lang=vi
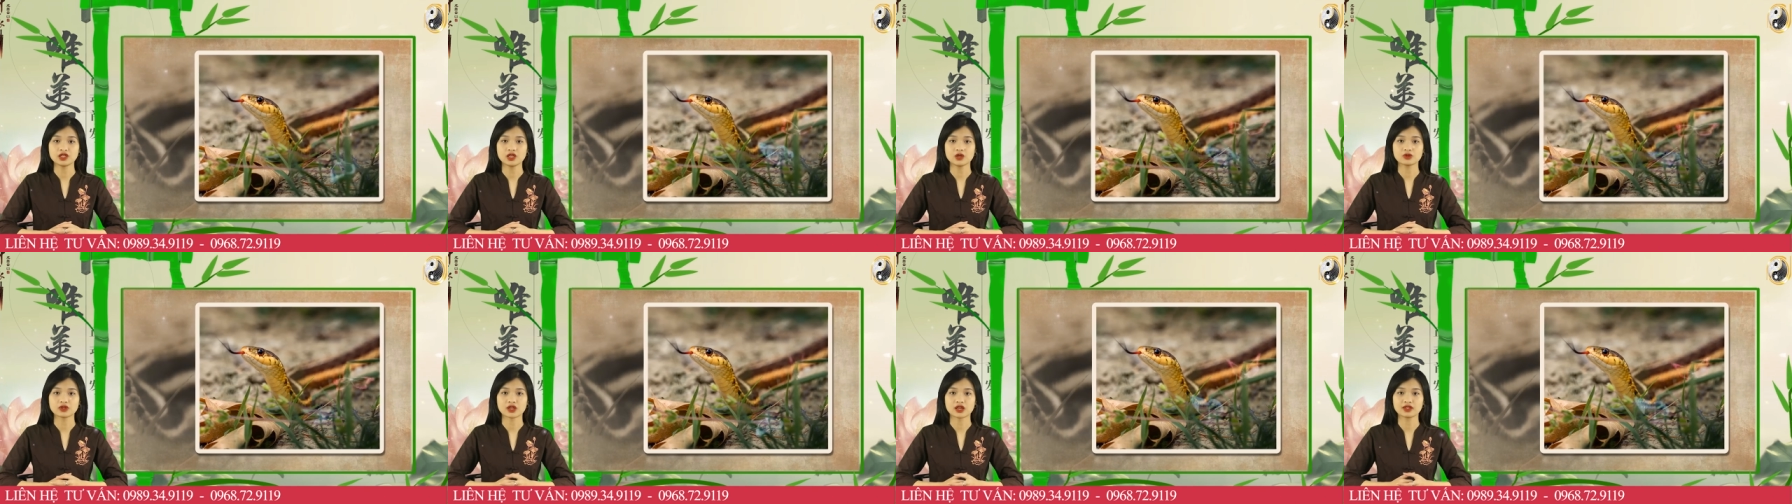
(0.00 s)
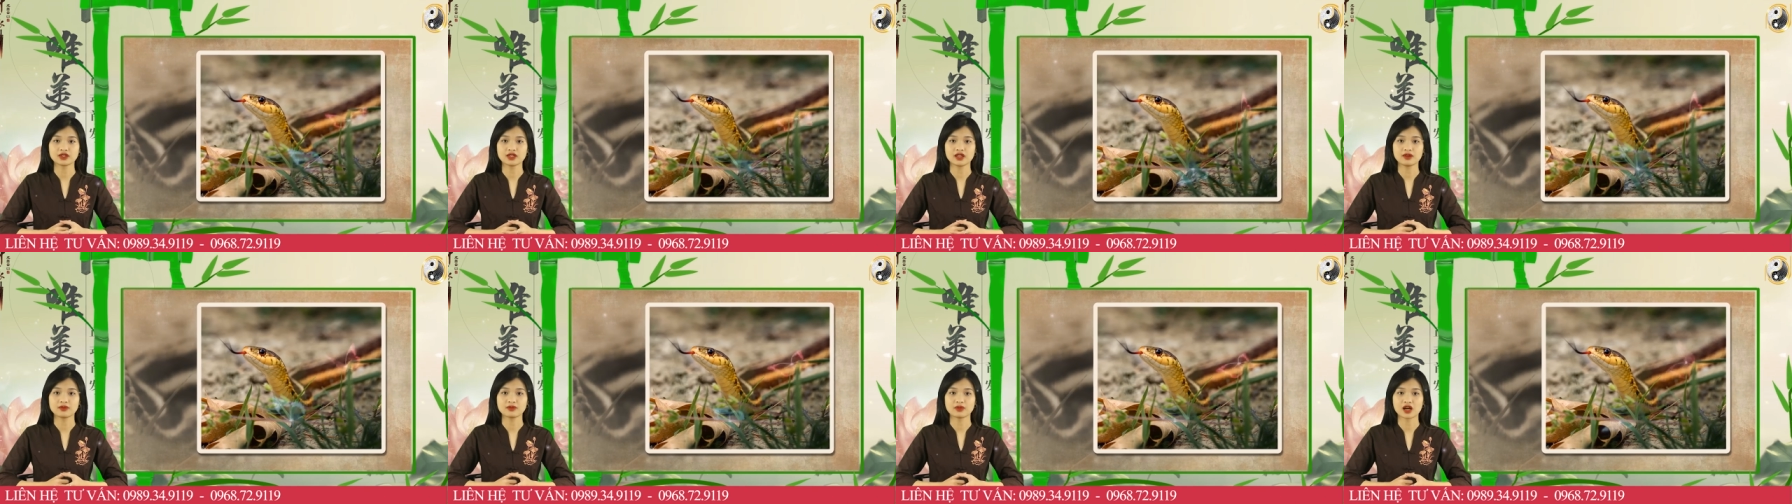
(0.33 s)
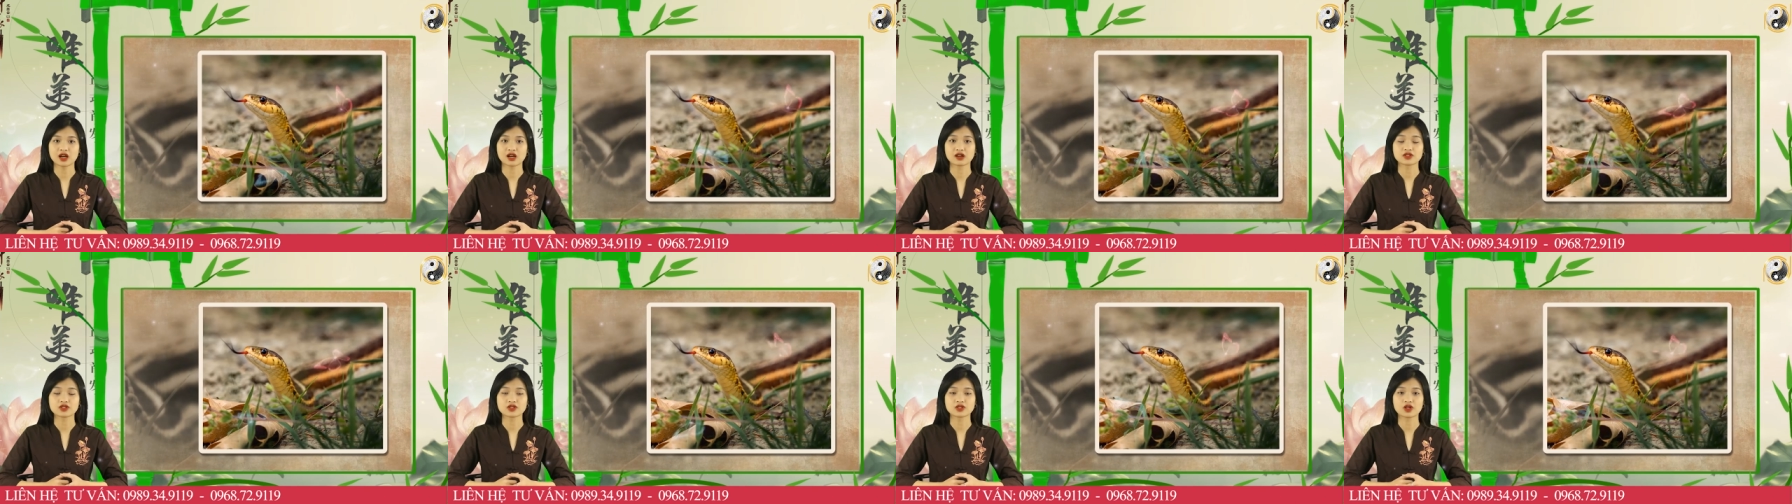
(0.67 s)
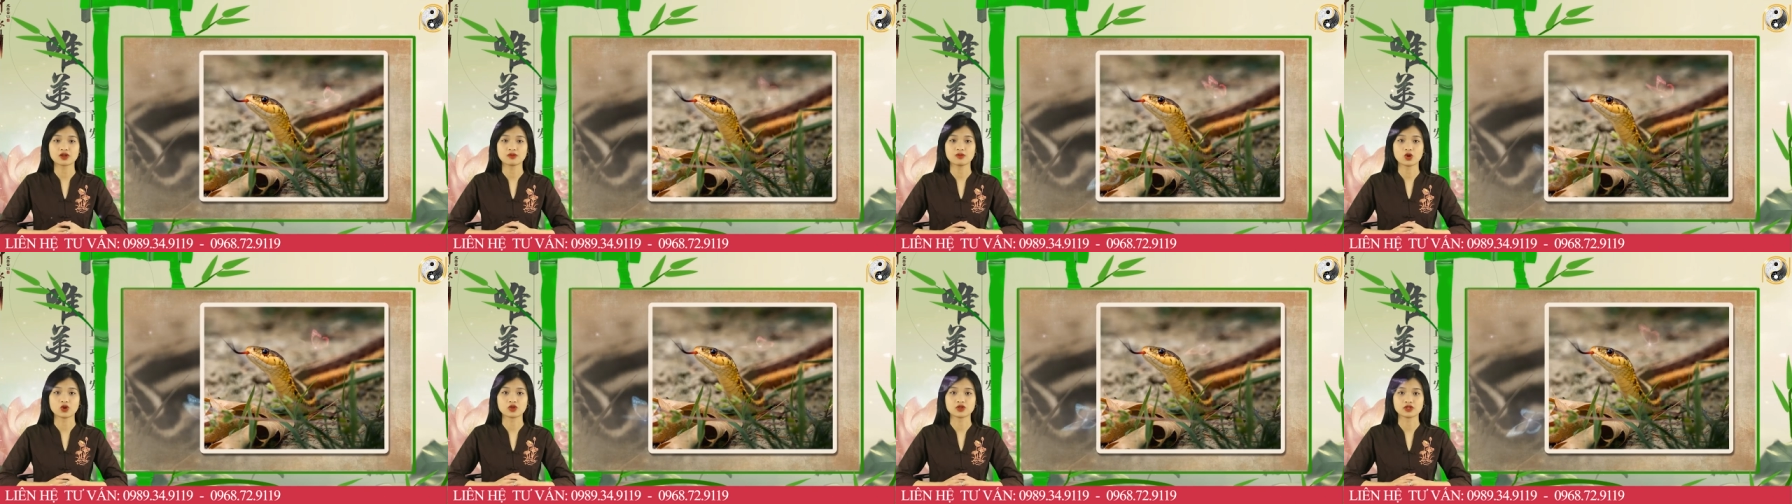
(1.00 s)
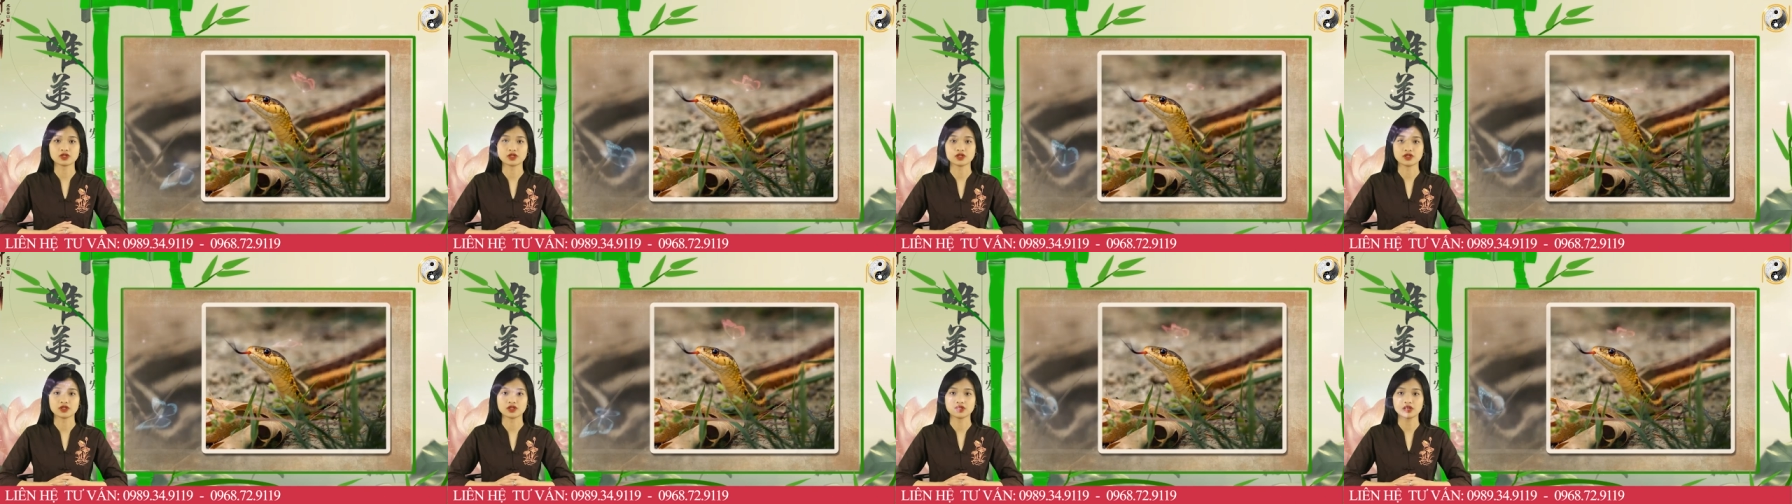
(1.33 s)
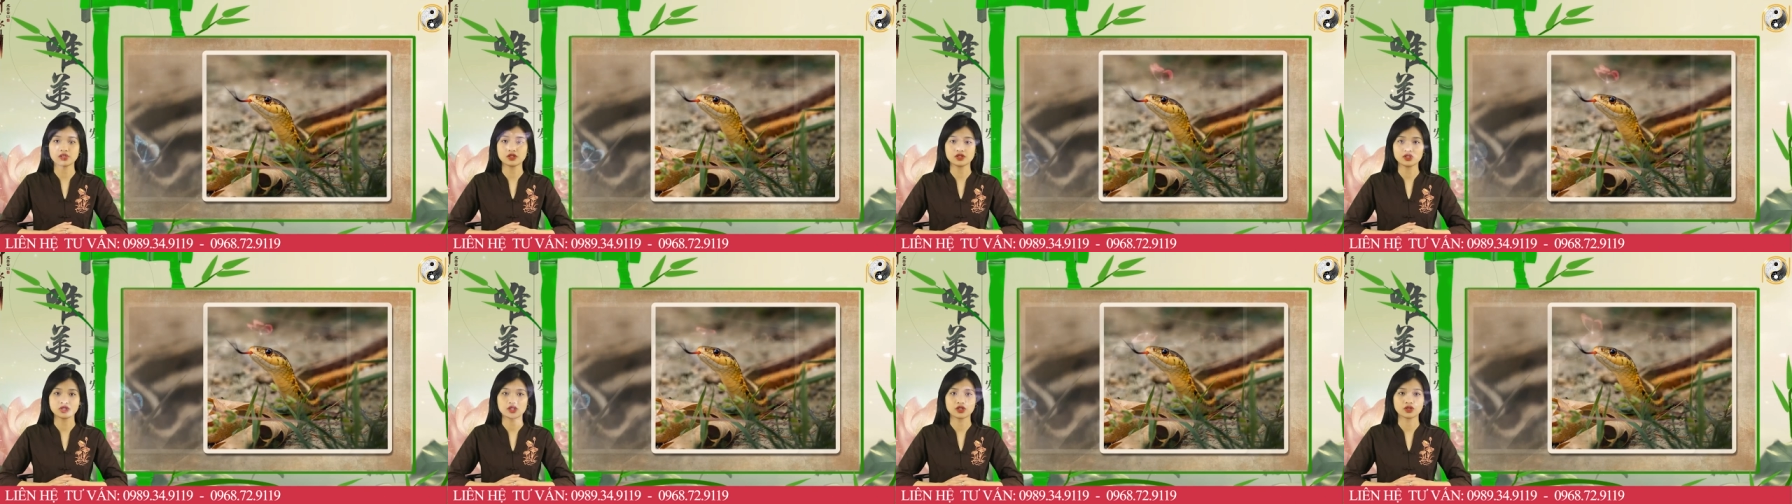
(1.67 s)
tiêu tán tiền bạc do bỏ dở
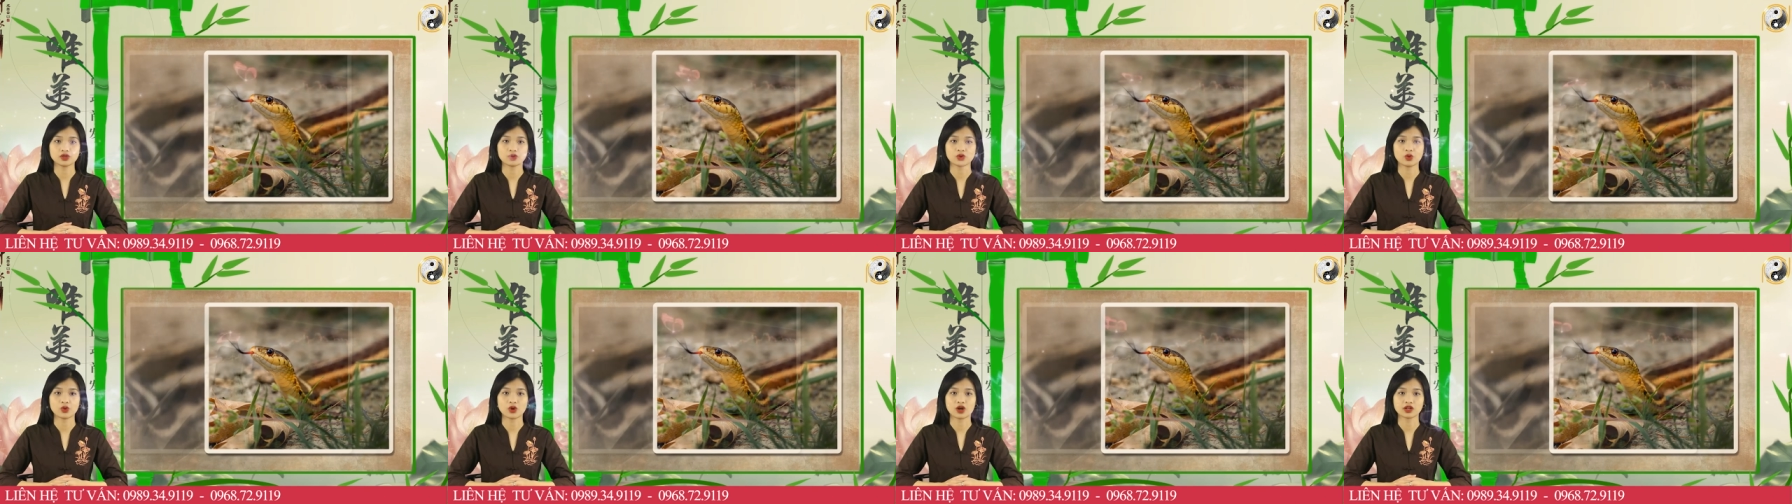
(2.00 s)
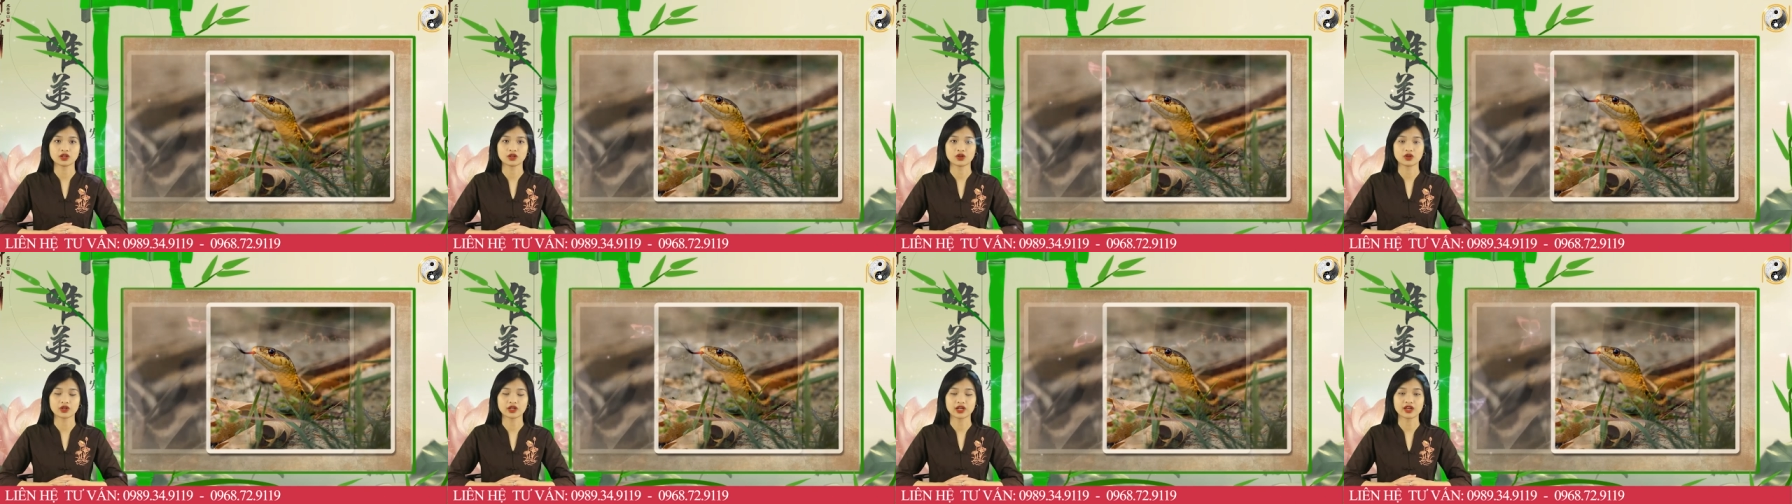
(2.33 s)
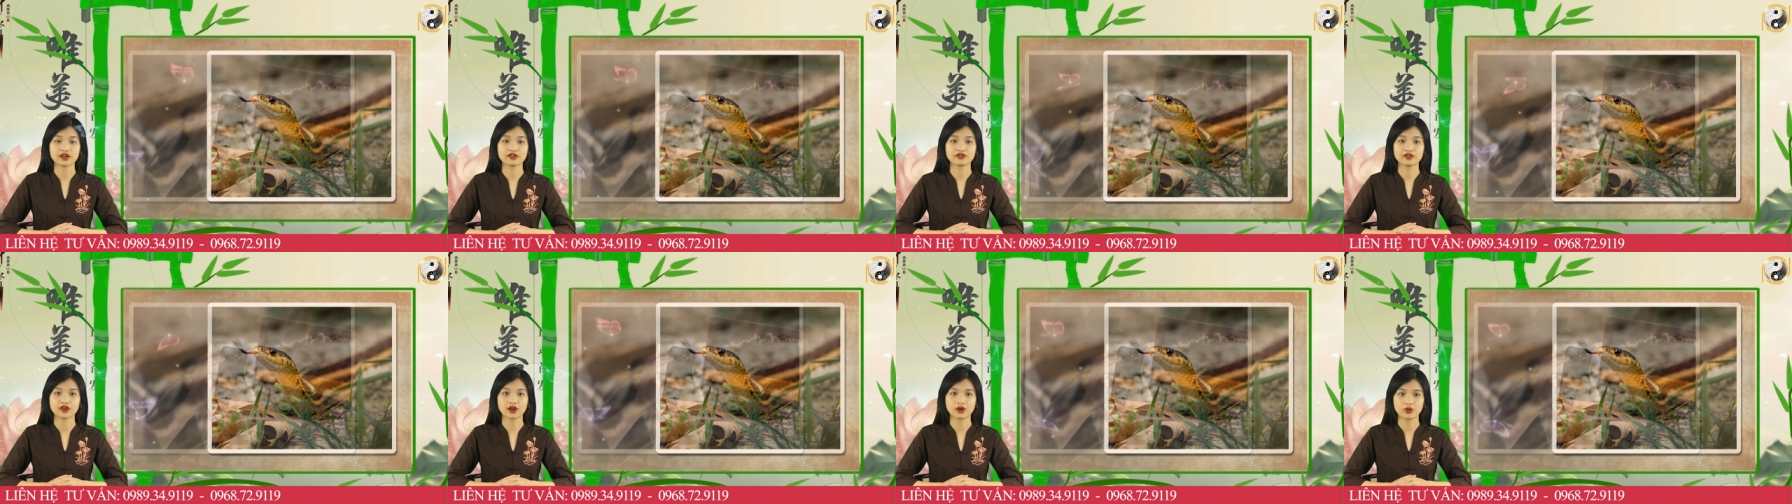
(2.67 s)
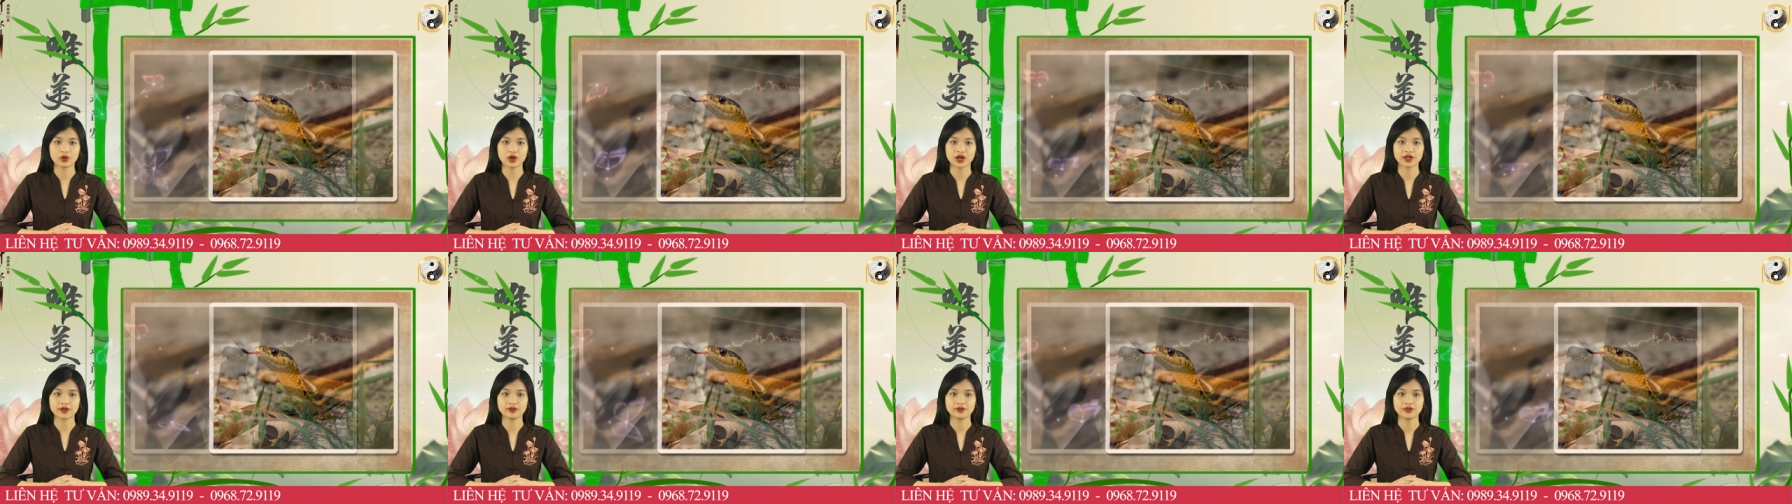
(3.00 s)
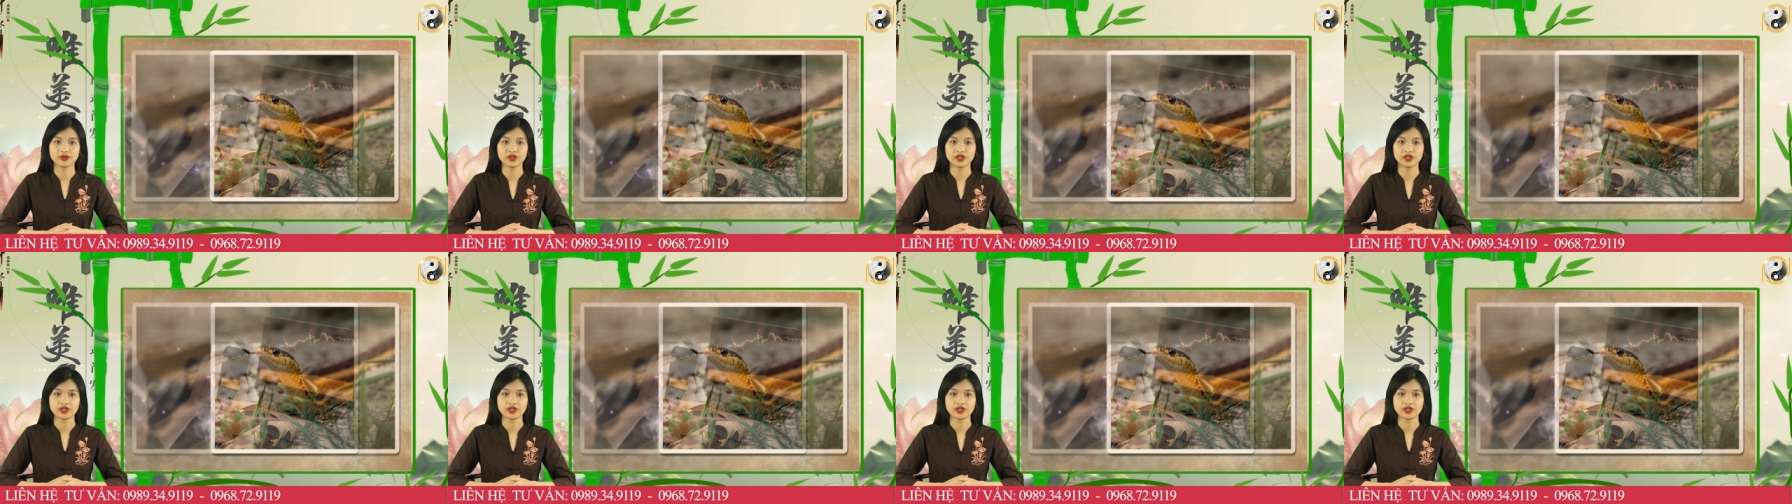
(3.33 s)
giữa trường hoặc có kẻ phá hoại.